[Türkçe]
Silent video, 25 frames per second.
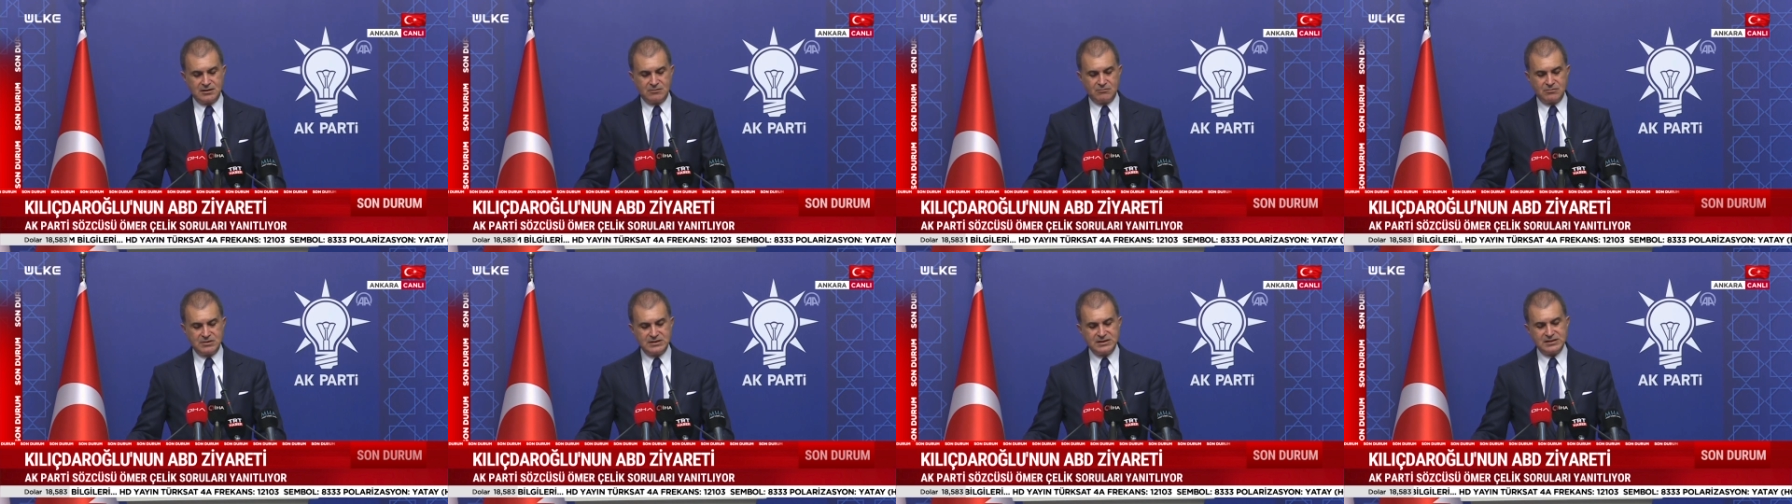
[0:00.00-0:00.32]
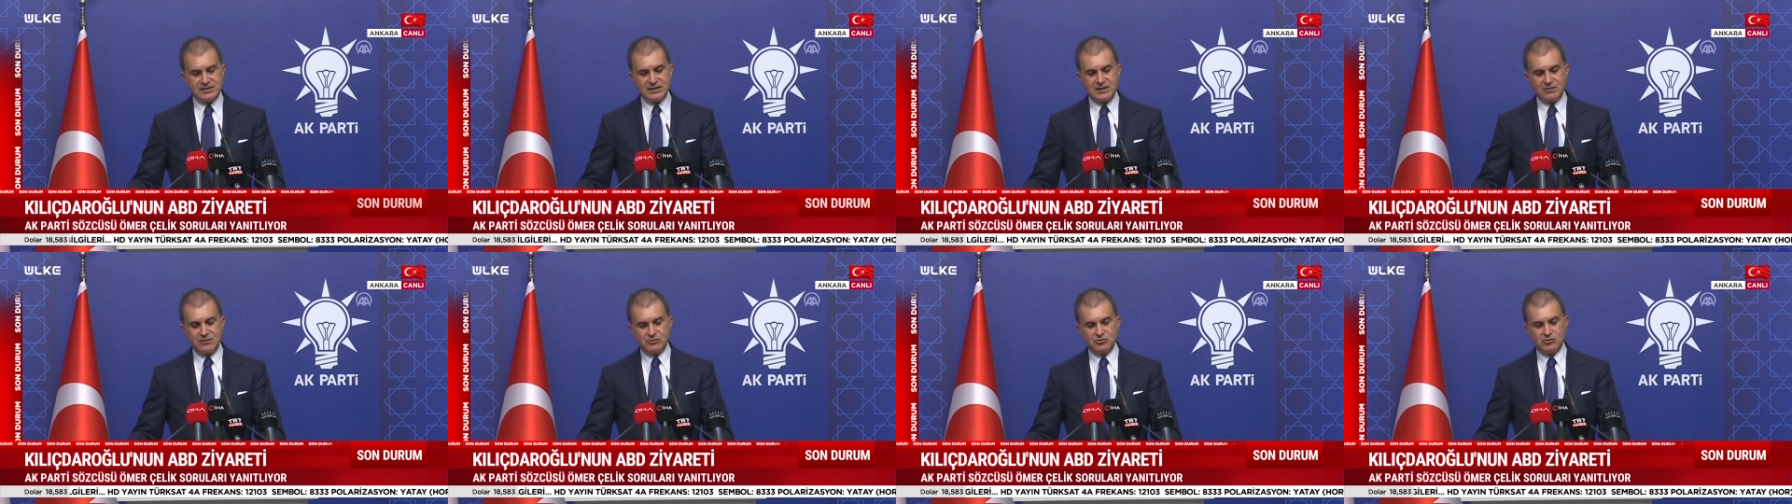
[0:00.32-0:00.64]
Bir de
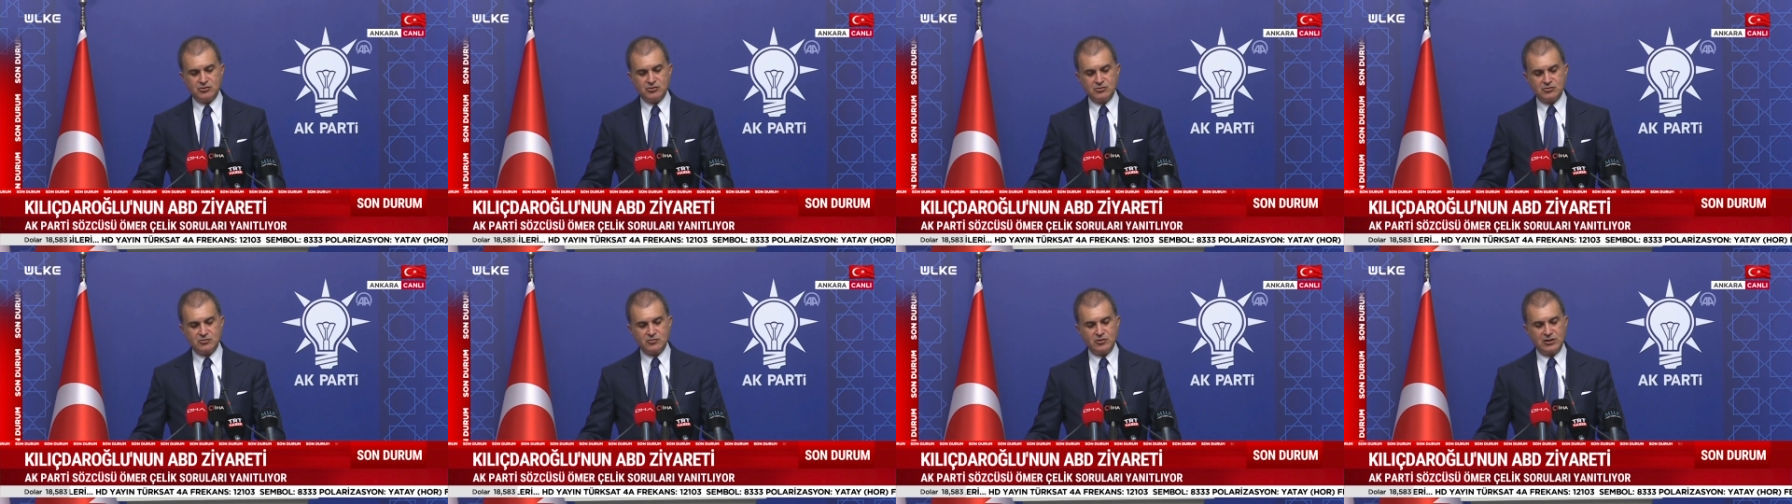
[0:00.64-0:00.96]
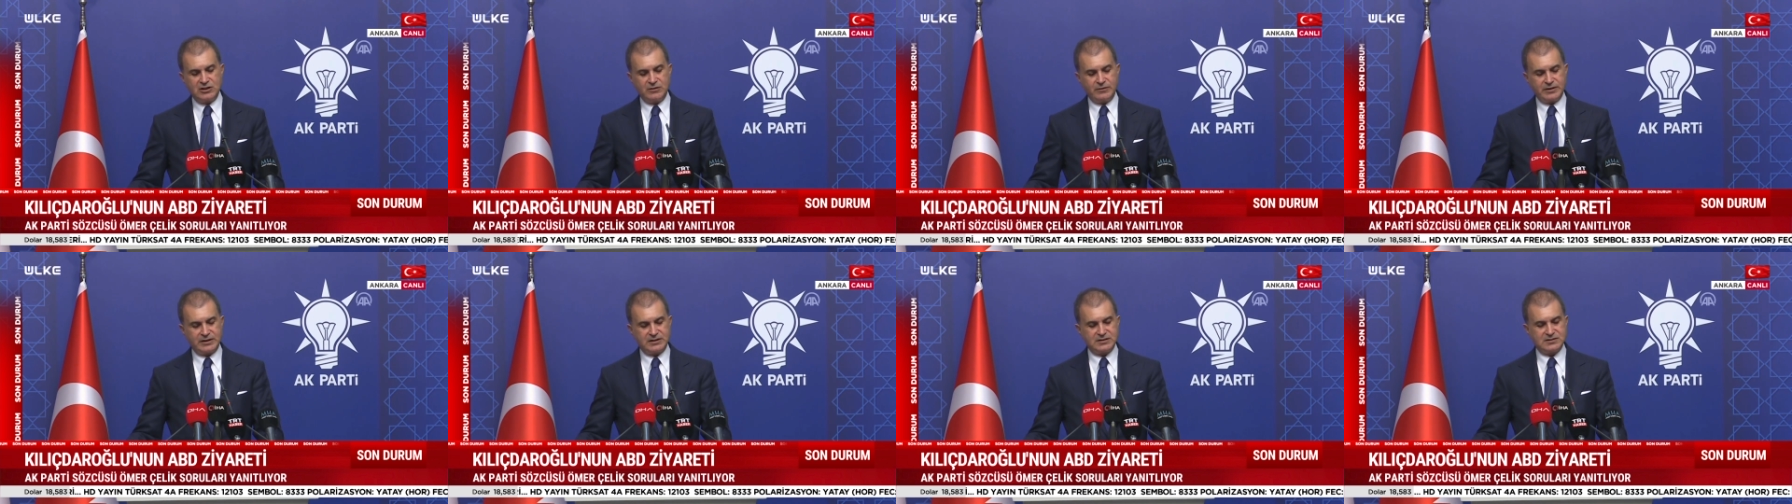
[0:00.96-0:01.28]
tabii şunu
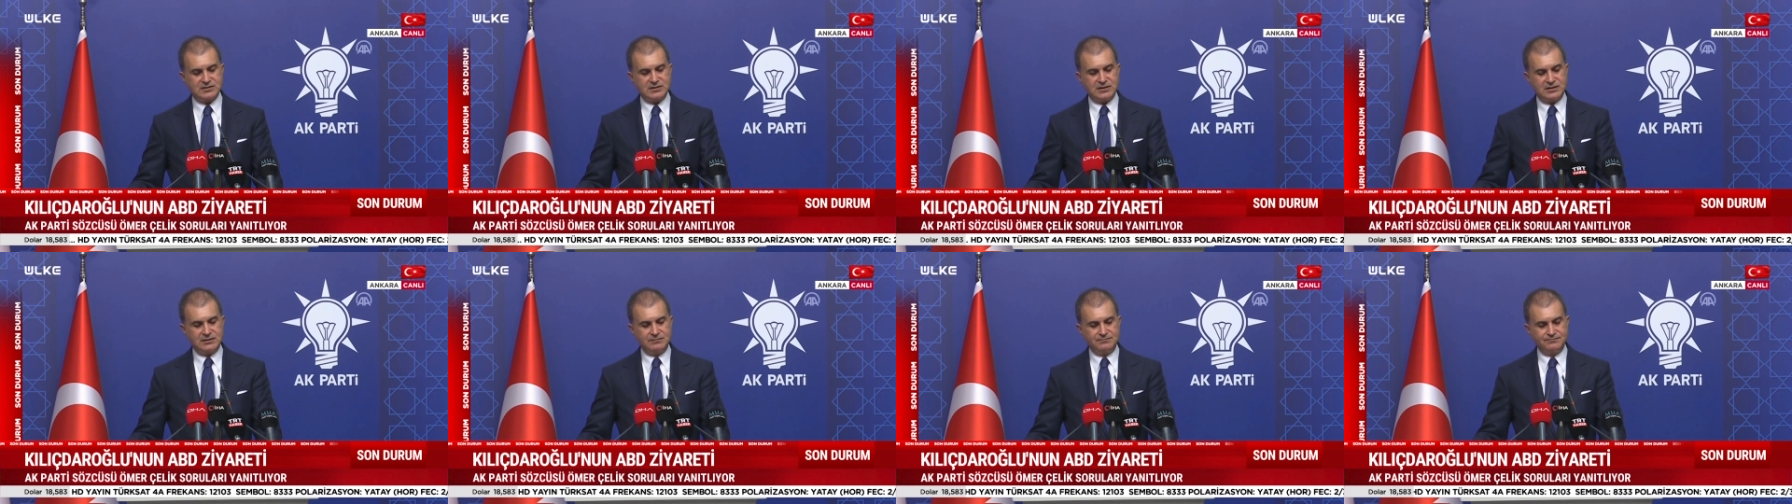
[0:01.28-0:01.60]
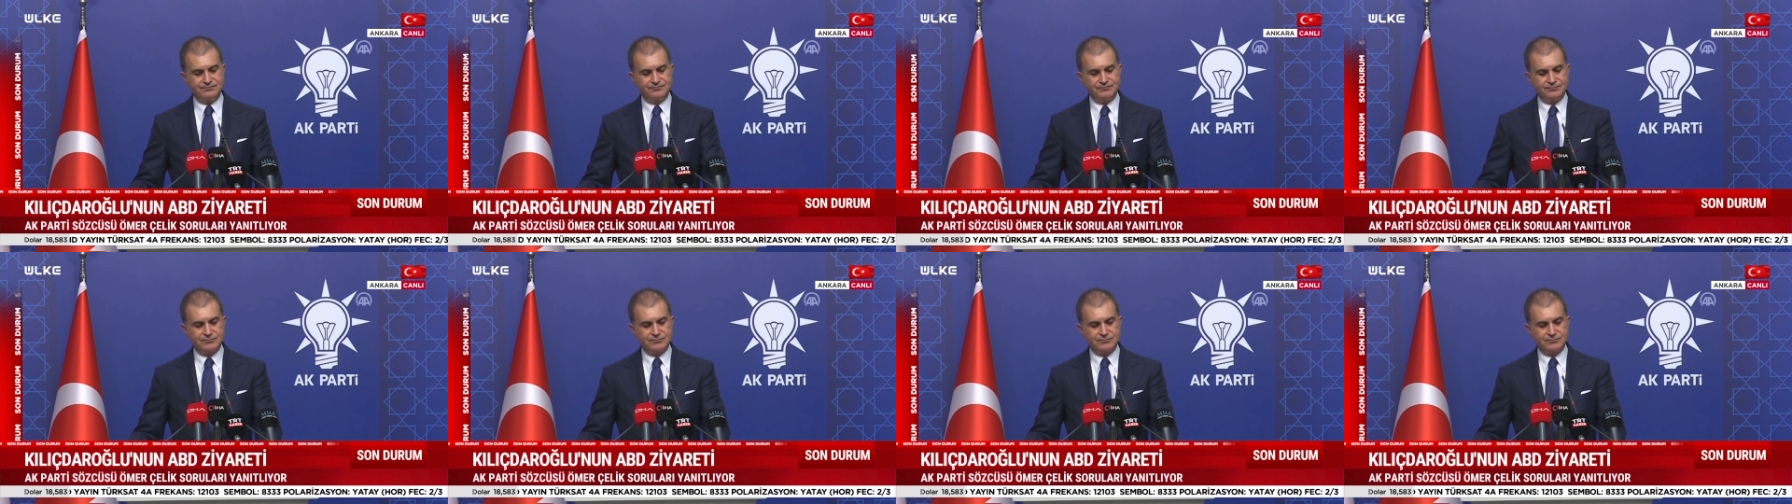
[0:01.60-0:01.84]
söylemek isterim.